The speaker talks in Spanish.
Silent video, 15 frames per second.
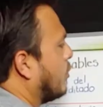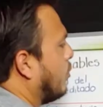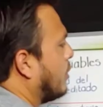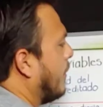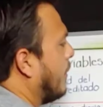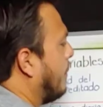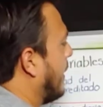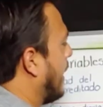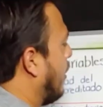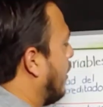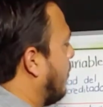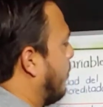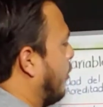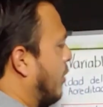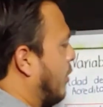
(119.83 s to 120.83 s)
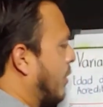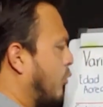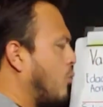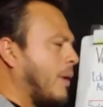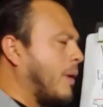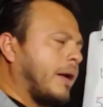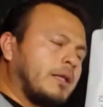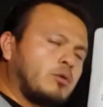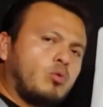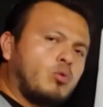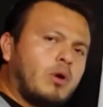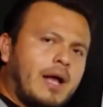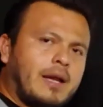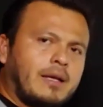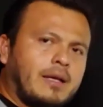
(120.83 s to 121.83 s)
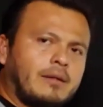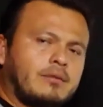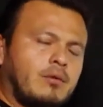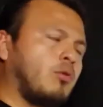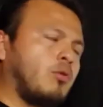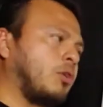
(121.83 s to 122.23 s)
multiplícalo por las sumas que tú ganas o